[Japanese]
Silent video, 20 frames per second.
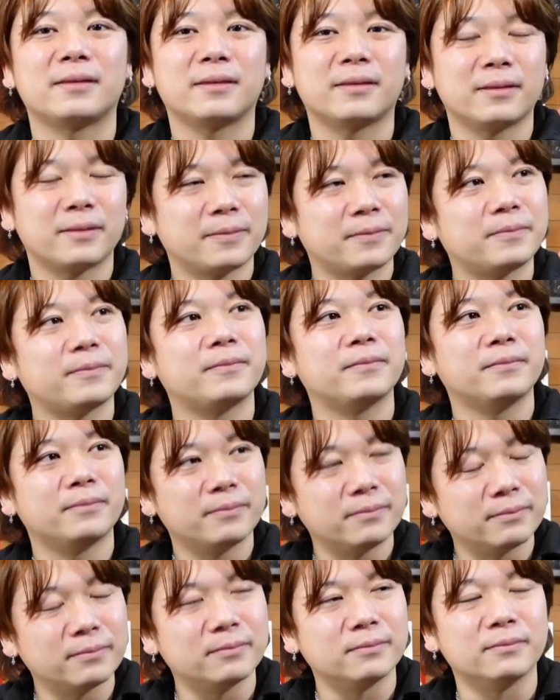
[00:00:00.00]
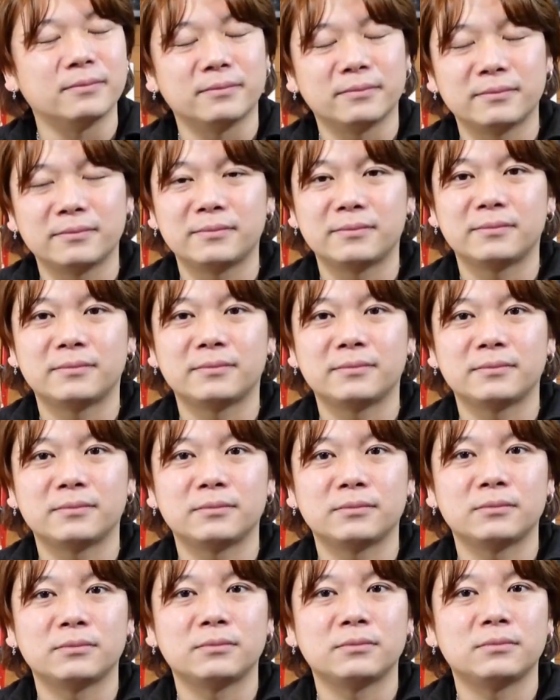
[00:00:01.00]
なって、まあ、今回
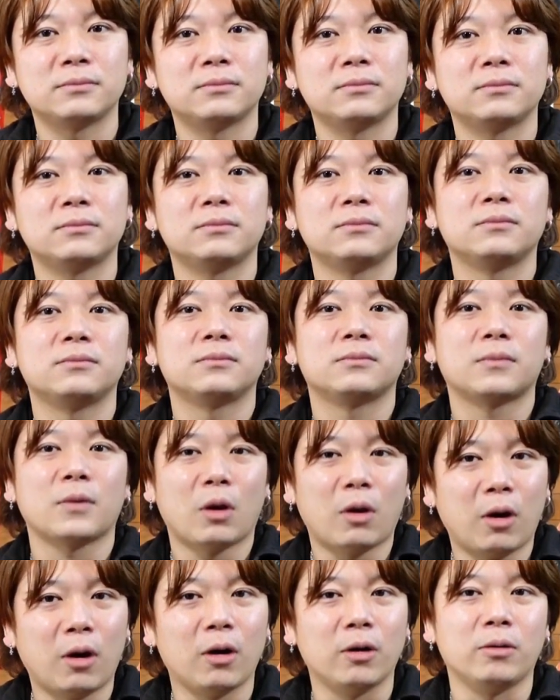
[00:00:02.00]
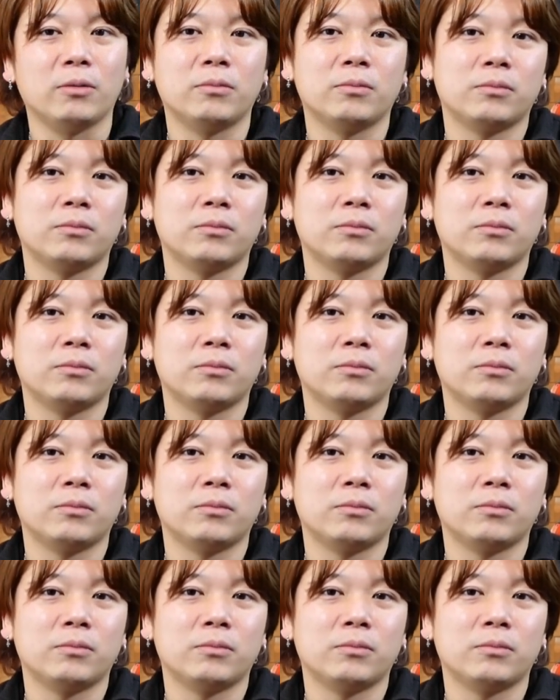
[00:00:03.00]
登場したんですよね。は